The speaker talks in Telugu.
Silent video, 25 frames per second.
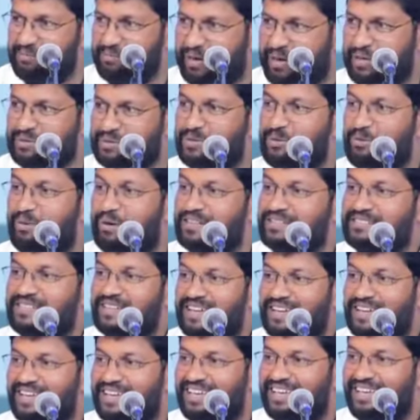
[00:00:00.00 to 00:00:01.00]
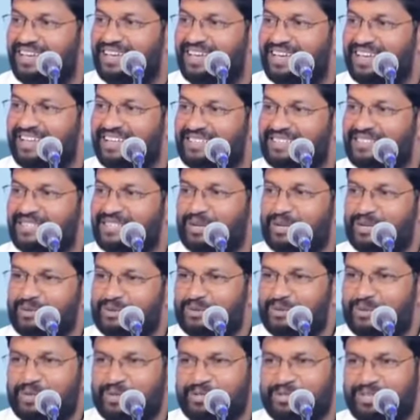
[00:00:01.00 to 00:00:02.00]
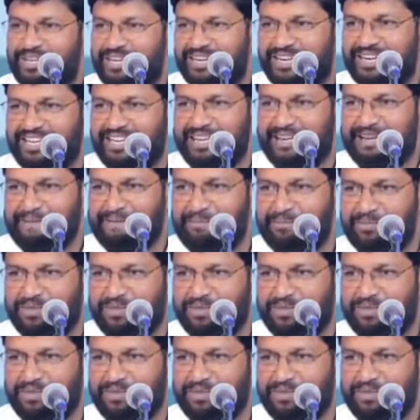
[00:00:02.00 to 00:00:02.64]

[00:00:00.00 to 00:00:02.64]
మాతృభాష తెలుగు ఎందుకంటే